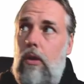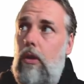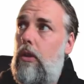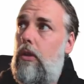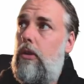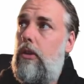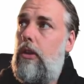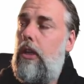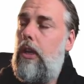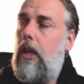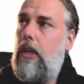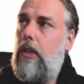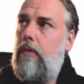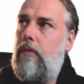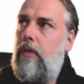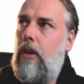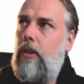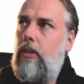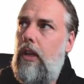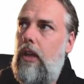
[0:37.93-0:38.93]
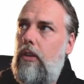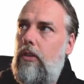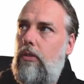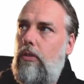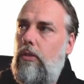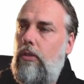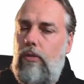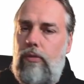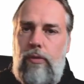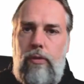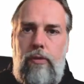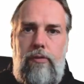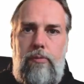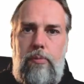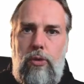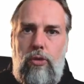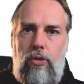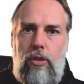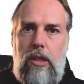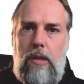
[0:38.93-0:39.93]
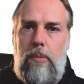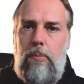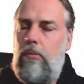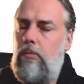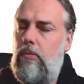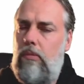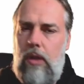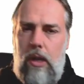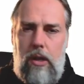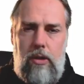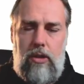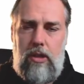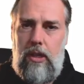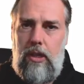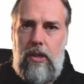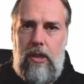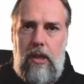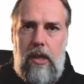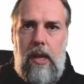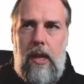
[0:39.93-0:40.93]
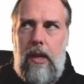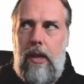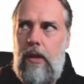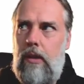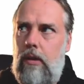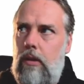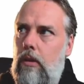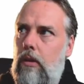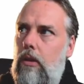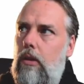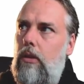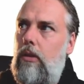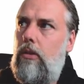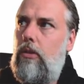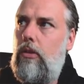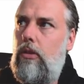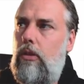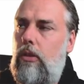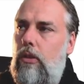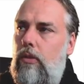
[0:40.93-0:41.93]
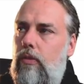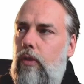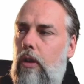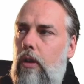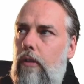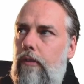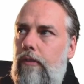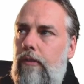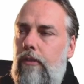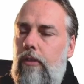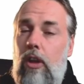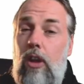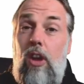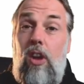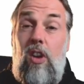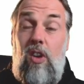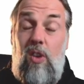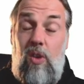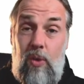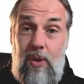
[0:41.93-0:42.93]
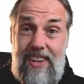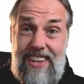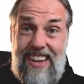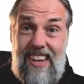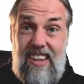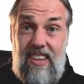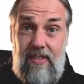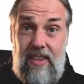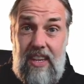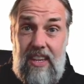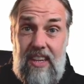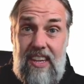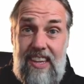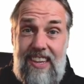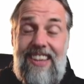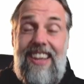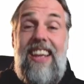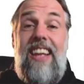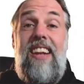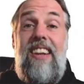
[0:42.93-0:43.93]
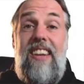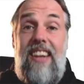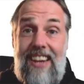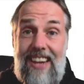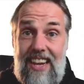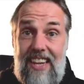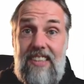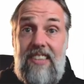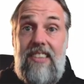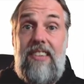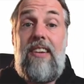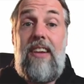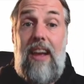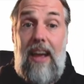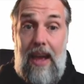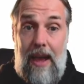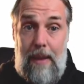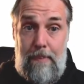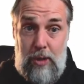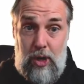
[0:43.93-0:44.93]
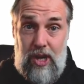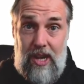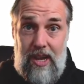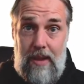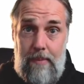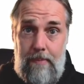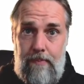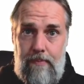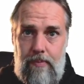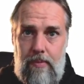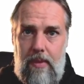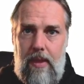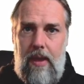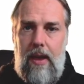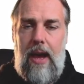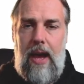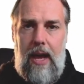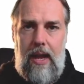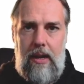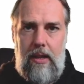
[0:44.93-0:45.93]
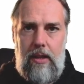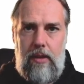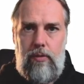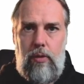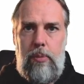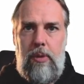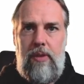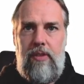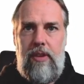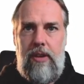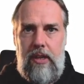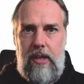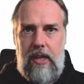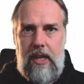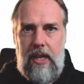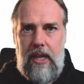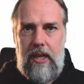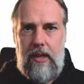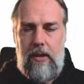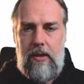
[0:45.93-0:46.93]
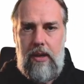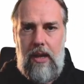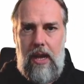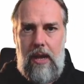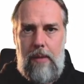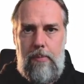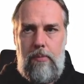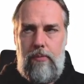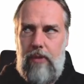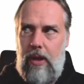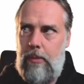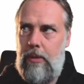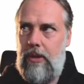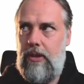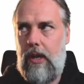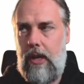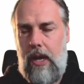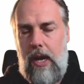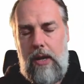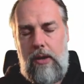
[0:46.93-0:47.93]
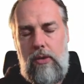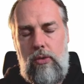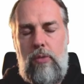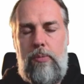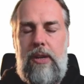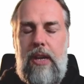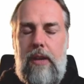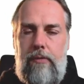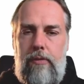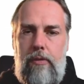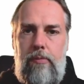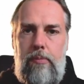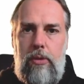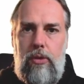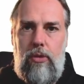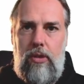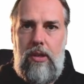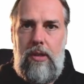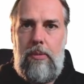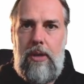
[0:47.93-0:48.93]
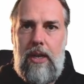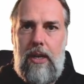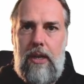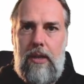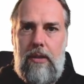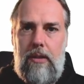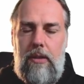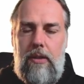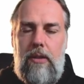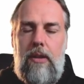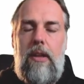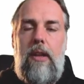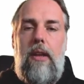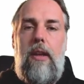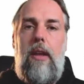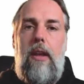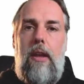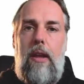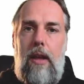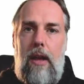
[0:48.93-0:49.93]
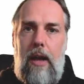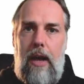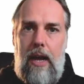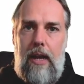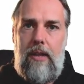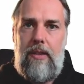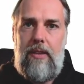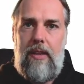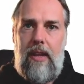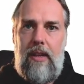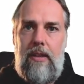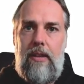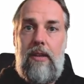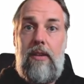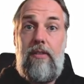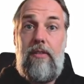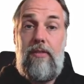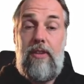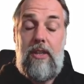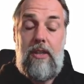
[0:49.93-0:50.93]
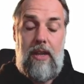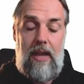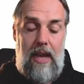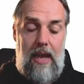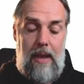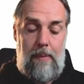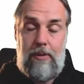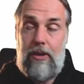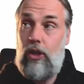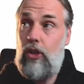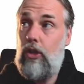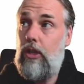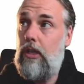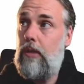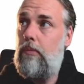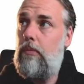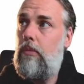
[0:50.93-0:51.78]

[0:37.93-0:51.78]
Die rechnen wir als erstes. 5 plus 7, das kriegt jeder hin, sind 12. Und ganz wichtig, den Rest abschreiben. Alles, womit wir nicht gerechnet haben, wir haben jetzt ja gerade nur mit der 5 plus 7 gerechnet, alles andere wird abgeschrieben.